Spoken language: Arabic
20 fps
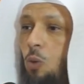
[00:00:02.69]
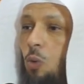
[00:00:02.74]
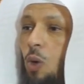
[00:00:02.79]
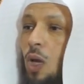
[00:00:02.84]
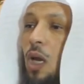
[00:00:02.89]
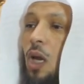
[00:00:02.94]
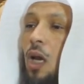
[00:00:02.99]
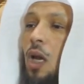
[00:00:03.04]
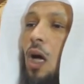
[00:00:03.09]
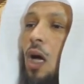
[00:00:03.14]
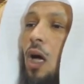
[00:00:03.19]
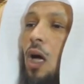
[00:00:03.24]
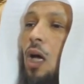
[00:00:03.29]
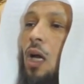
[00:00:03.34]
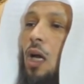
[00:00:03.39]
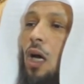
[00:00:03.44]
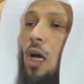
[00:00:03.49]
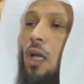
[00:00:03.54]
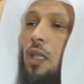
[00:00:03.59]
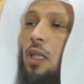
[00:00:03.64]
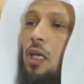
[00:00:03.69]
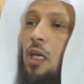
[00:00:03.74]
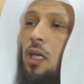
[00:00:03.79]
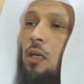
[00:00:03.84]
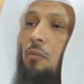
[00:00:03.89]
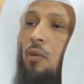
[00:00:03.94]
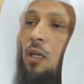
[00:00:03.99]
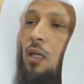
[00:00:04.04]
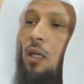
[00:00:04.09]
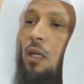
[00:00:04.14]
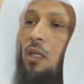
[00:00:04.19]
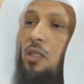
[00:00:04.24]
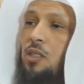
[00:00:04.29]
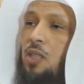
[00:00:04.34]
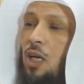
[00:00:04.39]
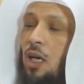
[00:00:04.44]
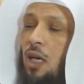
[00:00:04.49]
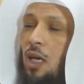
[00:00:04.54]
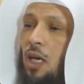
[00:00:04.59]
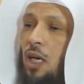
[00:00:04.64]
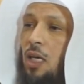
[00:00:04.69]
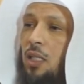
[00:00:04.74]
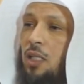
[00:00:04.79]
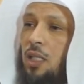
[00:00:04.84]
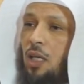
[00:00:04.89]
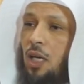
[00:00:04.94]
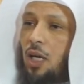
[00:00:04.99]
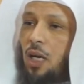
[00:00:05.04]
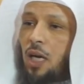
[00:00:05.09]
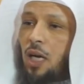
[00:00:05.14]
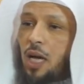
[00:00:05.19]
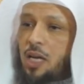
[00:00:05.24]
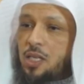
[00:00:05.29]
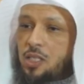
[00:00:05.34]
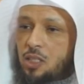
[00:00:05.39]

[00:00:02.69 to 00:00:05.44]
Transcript: والله العظيم إني صليت لله